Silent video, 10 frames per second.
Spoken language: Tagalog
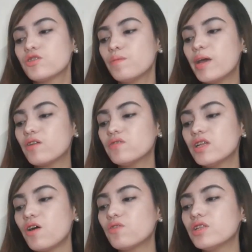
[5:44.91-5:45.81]
So meron
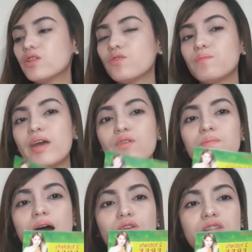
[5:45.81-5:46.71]
din ako dito,
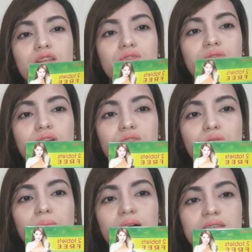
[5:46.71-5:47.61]
meron pa ako netong
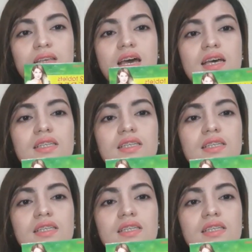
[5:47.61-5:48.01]
ganito box.